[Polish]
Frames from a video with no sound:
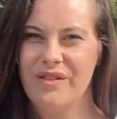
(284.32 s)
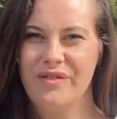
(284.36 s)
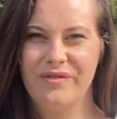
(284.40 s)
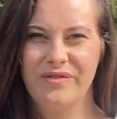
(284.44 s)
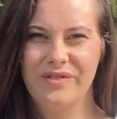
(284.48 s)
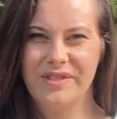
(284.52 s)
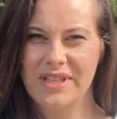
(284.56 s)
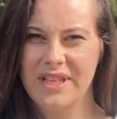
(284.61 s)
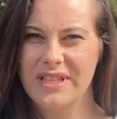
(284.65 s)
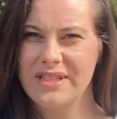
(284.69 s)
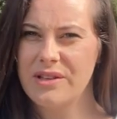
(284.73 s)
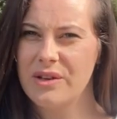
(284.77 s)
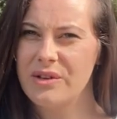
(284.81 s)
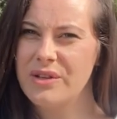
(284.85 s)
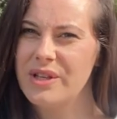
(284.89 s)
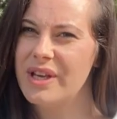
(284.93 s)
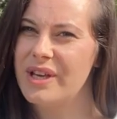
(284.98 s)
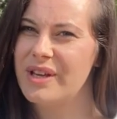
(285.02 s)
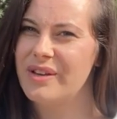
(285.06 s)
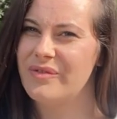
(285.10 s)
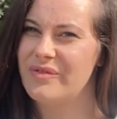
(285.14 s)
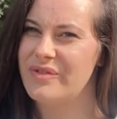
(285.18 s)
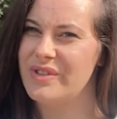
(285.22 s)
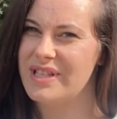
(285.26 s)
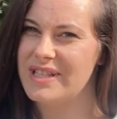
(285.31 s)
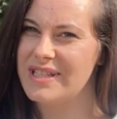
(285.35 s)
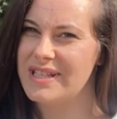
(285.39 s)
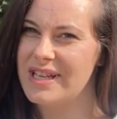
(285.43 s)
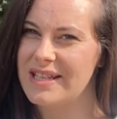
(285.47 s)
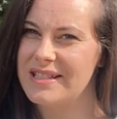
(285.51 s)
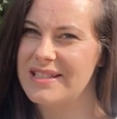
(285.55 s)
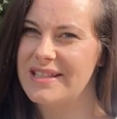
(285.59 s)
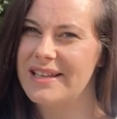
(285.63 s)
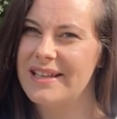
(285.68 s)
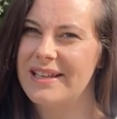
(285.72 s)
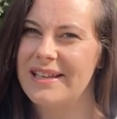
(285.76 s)
W sezonie w
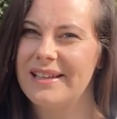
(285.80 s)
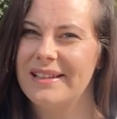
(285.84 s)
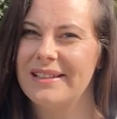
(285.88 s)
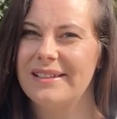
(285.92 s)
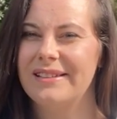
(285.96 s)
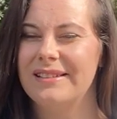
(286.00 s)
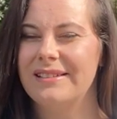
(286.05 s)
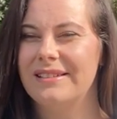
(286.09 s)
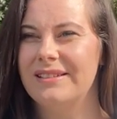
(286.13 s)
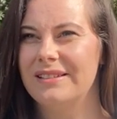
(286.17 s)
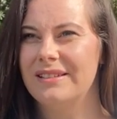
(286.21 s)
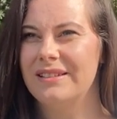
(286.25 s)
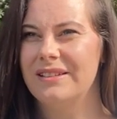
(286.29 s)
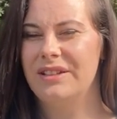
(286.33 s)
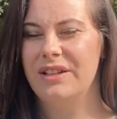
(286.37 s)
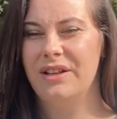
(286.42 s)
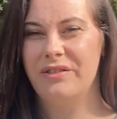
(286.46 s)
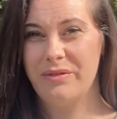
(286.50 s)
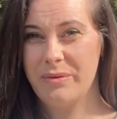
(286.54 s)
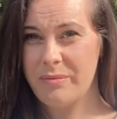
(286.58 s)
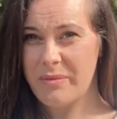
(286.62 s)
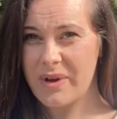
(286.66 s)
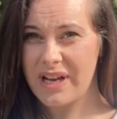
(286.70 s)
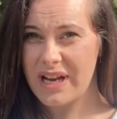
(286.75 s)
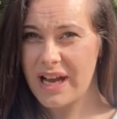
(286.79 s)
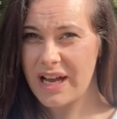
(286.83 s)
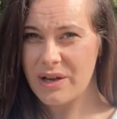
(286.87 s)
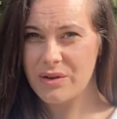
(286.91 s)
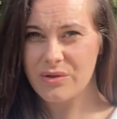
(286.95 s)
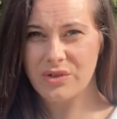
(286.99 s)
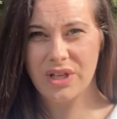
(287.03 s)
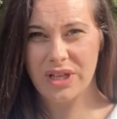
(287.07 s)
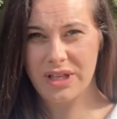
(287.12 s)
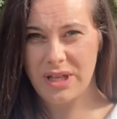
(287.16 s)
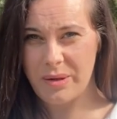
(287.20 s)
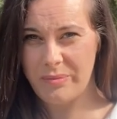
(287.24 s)
zasadzie y, nie wymagają
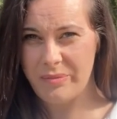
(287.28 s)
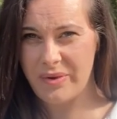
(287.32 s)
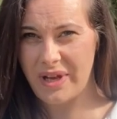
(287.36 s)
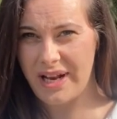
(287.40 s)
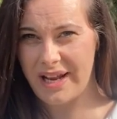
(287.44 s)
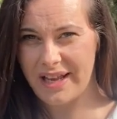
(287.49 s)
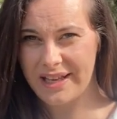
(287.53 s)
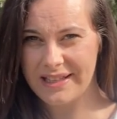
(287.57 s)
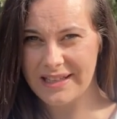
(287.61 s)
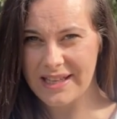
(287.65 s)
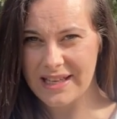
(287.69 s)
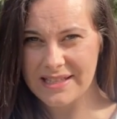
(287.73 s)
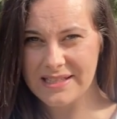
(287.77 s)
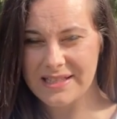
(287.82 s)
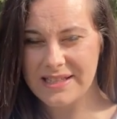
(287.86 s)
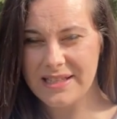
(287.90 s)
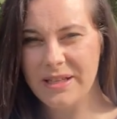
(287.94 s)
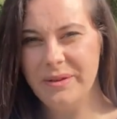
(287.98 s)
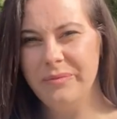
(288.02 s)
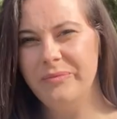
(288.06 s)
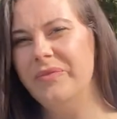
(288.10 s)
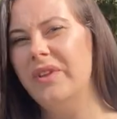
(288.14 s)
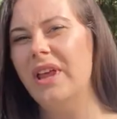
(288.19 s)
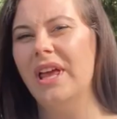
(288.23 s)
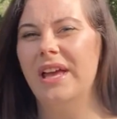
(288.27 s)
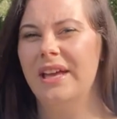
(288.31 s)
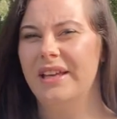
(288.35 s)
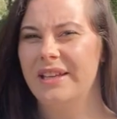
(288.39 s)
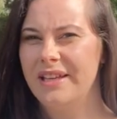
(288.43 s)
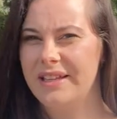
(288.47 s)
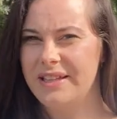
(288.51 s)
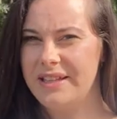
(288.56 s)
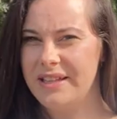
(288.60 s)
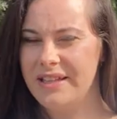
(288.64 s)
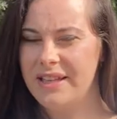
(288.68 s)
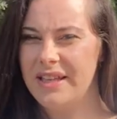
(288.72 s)
żadnej pielęgnacji,
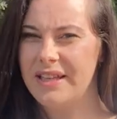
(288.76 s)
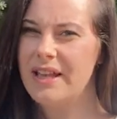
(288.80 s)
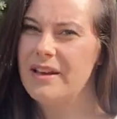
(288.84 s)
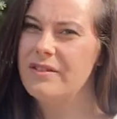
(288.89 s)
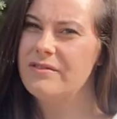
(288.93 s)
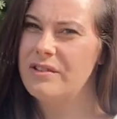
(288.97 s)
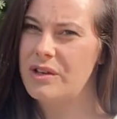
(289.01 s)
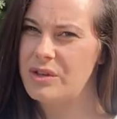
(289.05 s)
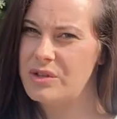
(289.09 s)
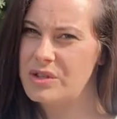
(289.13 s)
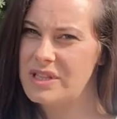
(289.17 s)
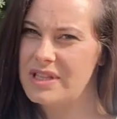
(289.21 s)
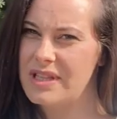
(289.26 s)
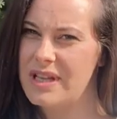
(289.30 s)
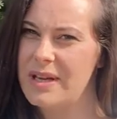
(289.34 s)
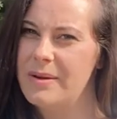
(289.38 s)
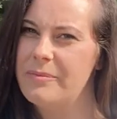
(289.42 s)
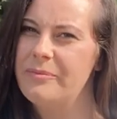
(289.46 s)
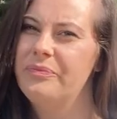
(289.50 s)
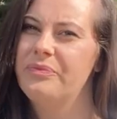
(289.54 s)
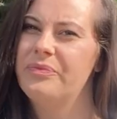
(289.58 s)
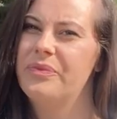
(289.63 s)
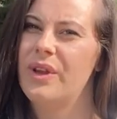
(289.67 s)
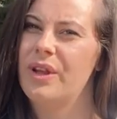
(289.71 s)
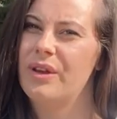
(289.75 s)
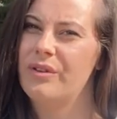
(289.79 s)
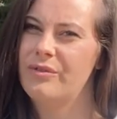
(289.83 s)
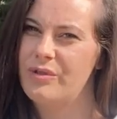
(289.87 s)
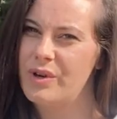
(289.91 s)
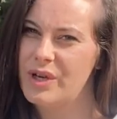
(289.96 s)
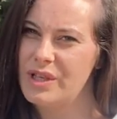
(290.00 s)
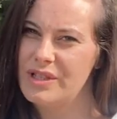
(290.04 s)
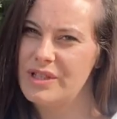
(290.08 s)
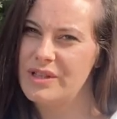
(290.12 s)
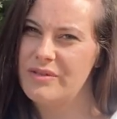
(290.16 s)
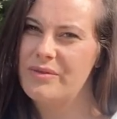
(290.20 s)
jedynie na wiosnę
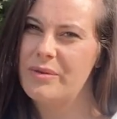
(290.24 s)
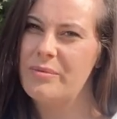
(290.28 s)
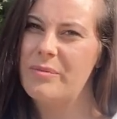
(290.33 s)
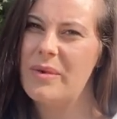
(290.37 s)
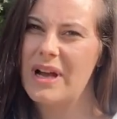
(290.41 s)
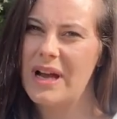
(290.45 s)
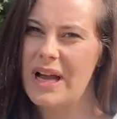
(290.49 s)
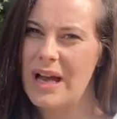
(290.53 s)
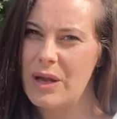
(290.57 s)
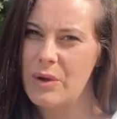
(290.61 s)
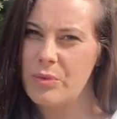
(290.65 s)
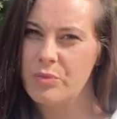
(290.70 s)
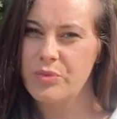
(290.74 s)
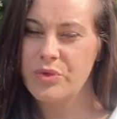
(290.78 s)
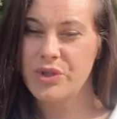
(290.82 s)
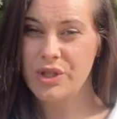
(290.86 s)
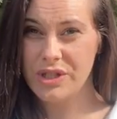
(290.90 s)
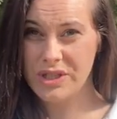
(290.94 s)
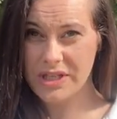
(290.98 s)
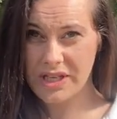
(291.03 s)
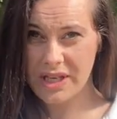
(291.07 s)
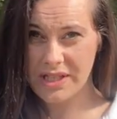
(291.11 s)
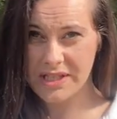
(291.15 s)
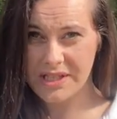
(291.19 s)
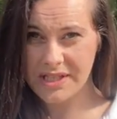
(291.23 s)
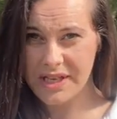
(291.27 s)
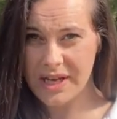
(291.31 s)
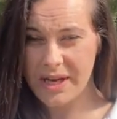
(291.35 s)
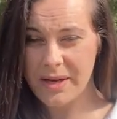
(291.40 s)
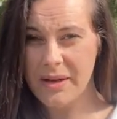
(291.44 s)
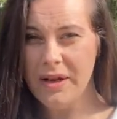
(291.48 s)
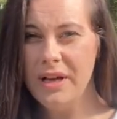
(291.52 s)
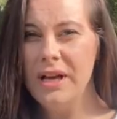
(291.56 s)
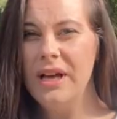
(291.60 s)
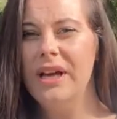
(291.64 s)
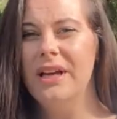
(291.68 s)
właśnie wymagają przycięcia,
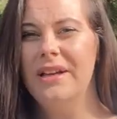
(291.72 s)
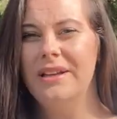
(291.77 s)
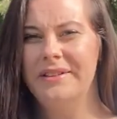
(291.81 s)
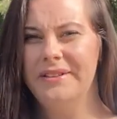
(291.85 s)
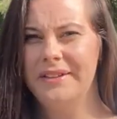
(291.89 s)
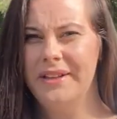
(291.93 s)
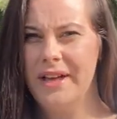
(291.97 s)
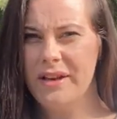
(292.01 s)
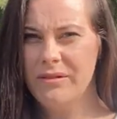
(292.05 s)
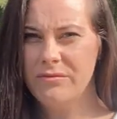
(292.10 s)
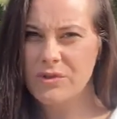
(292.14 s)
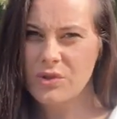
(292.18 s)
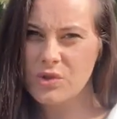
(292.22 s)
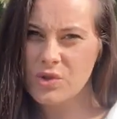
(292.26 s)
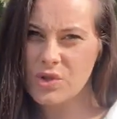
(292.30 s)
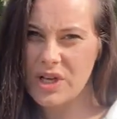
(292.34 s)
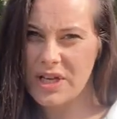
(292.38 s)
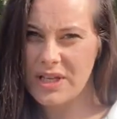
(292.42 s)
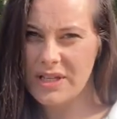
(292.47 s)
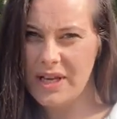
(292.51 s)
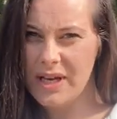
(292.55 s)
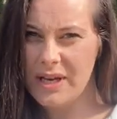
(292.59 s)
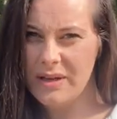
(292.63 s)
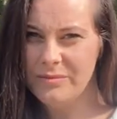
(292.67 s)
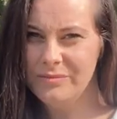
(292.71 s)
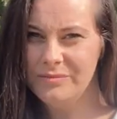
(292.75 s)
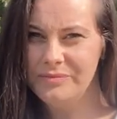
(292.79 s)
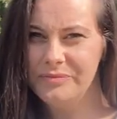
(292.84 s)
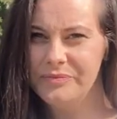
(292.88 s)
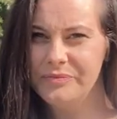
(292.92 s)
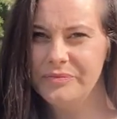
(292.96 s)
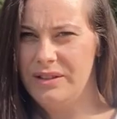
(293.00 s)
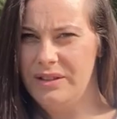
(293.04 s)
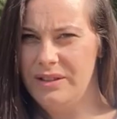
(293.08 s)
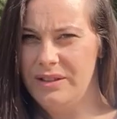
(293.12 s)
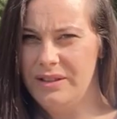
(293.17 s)
nawożenia
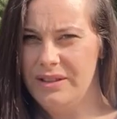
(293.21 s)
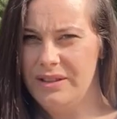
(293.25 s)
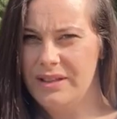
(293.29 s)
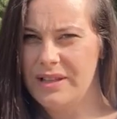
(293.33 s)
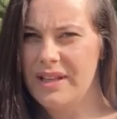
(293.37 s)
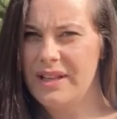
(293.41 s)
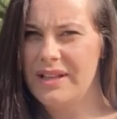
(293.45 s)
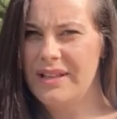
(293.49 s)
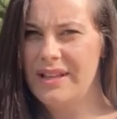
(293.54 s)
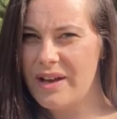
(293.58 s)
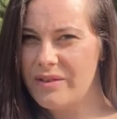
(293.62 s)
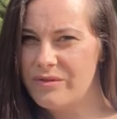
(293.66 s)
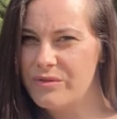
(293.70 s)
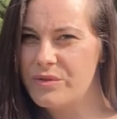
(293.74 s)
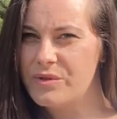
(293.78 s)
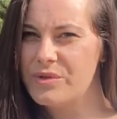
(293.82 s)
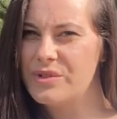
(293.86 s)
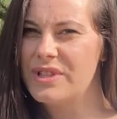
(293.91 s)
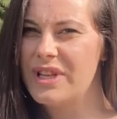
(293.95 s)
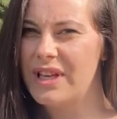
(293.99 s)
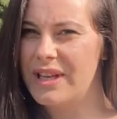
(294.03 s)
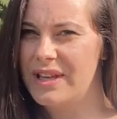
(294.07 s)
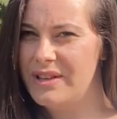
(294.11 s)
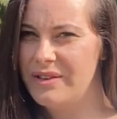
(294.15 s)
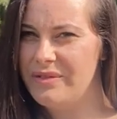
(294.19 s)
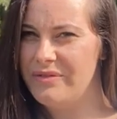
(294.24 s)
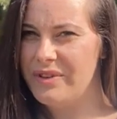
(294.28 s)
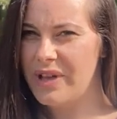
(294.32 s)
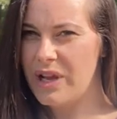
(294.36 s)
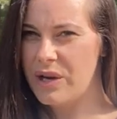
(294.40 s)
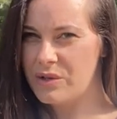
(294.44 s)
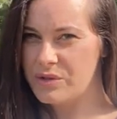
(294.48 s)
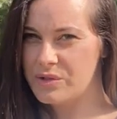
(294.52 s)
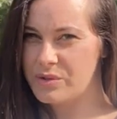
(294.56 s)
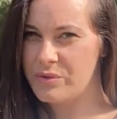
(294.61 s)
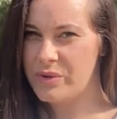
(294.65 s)
nawóz taki
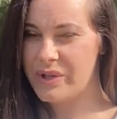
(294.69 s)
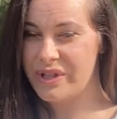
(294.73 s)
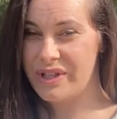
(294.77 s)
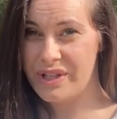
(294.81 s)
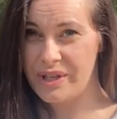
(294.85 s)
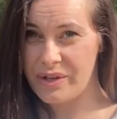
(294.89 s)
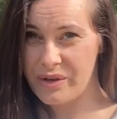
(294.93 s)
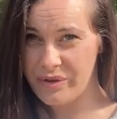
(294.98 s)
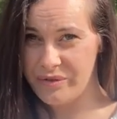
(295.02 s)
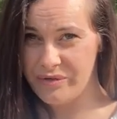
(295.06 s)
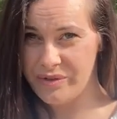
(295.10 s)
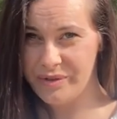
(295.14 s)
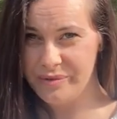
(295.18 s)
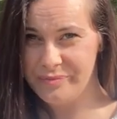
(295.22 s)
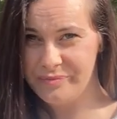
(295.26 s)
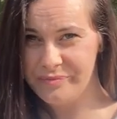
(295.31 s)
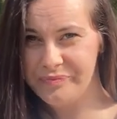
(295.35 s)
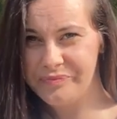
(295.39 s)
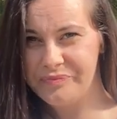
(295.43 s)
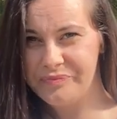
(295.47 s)
wieloskładnikowy.